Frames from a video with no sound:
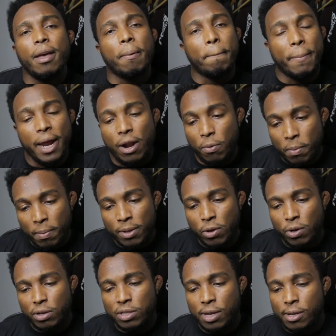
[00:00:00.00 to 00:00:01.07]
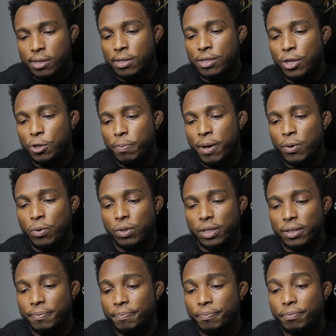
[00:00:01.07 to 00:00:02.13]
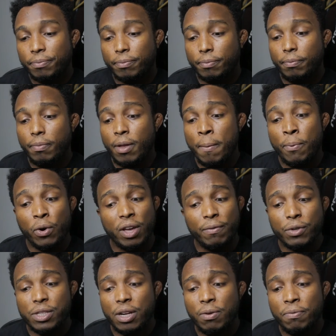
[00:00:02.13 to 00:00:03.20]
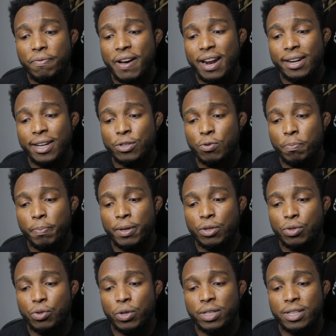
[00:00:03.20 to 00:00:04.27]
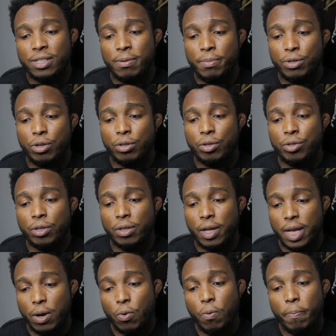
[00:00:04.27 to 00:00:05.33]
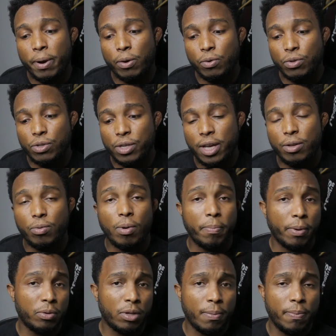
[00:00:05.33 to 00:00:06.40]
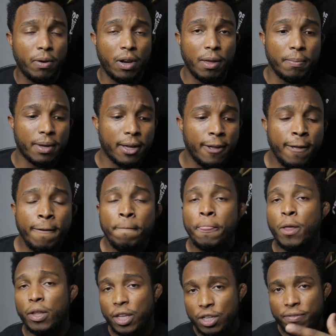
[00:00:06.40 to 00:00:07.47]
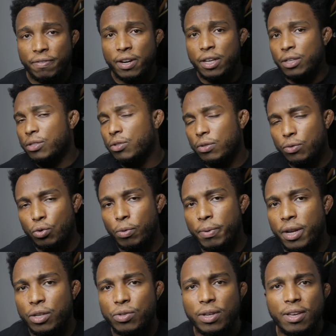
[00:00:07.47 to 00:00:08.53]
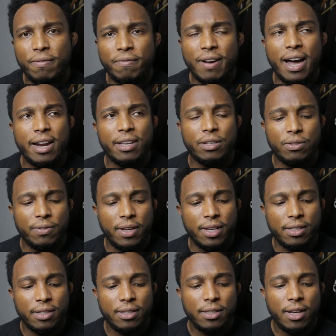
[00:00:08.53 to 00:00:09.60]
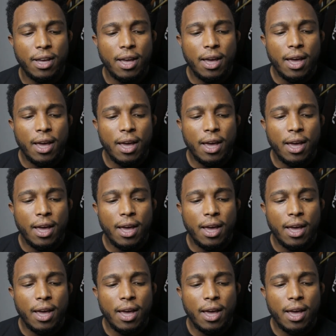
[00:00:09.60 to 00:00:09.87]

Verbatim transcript: Breno me mandou essa, a seguinte pergunta. Por que você não fala das competições da CBJJE? Algum preconceito? Uma pergunta polêmica. Eu até já falei sobre isso aqui várias vezes.